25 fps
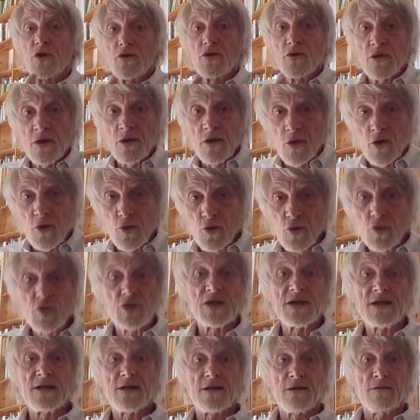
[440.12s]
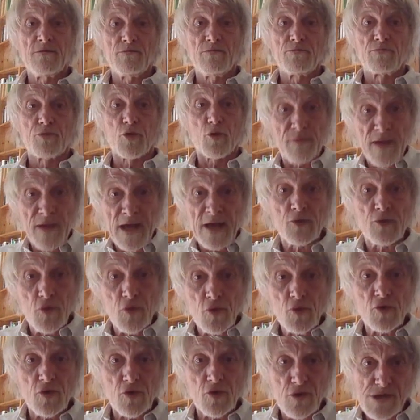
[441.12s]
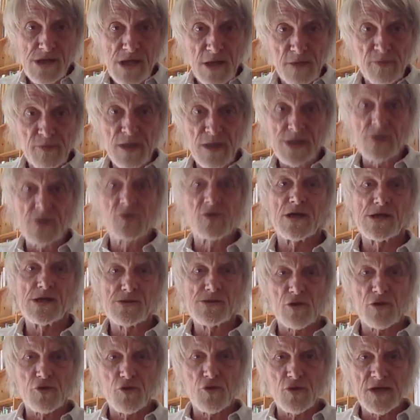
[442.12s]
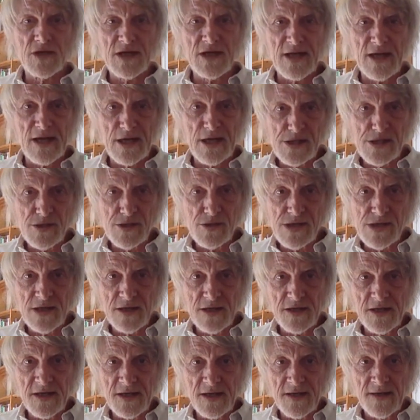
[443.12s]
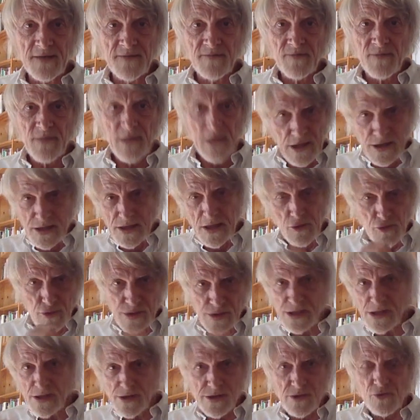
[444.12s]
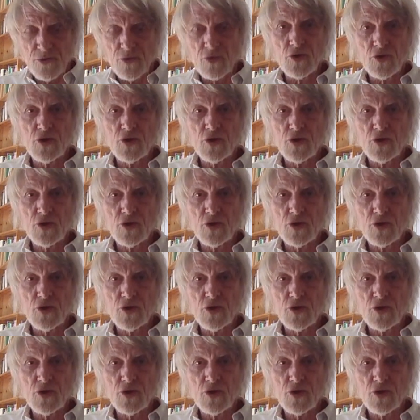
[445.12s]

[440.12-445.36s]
temps utile pour bien d'autres que cette personne, qui soit utile à la société. Et ça aussi, ce sont